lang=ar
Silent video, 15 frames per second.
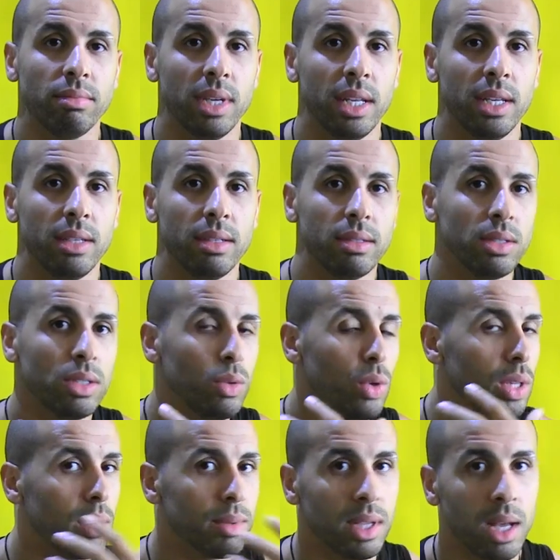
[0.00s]
يعني شي
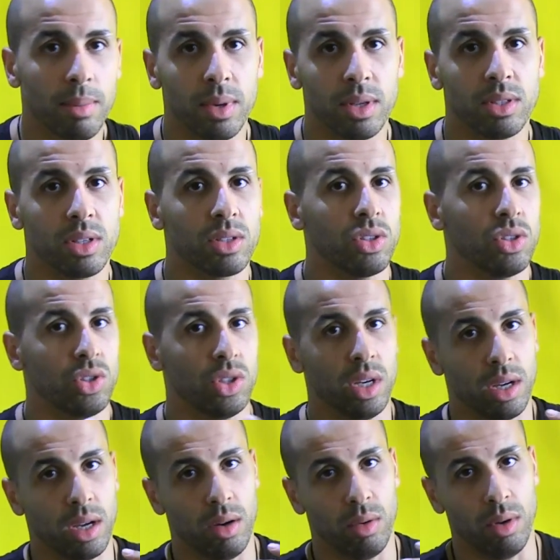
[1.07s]
وحده من صحاباتك
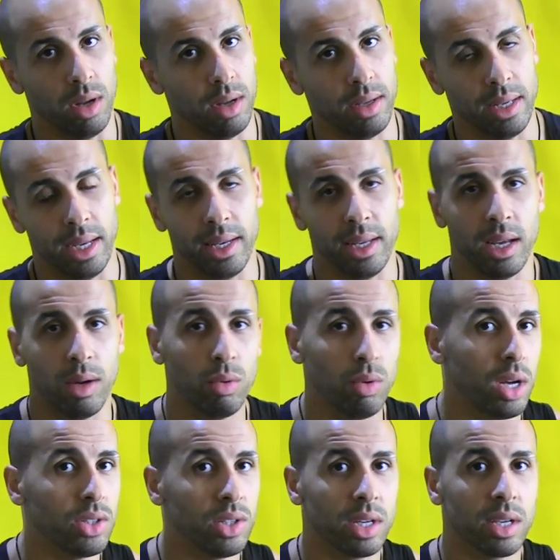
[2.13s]
تشجعك او لا يعني اول
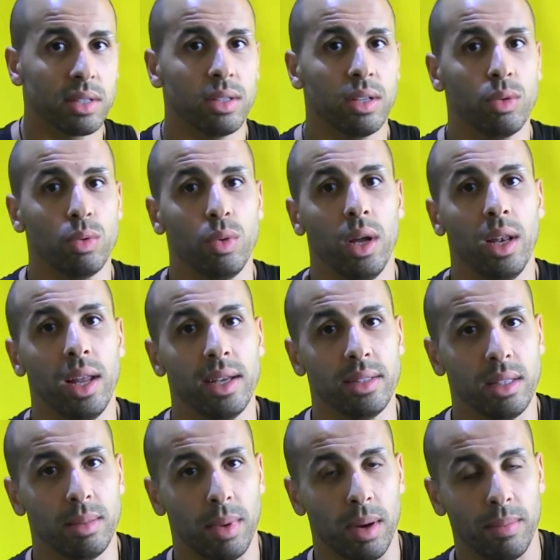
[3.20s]
حاجه كيخصنا ندوي على
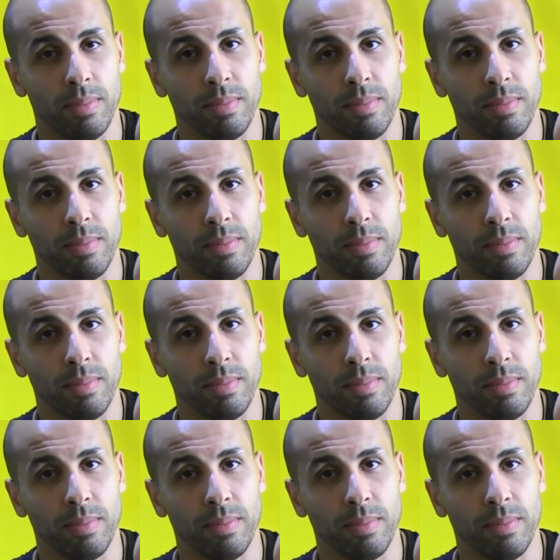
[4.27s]
العزيمه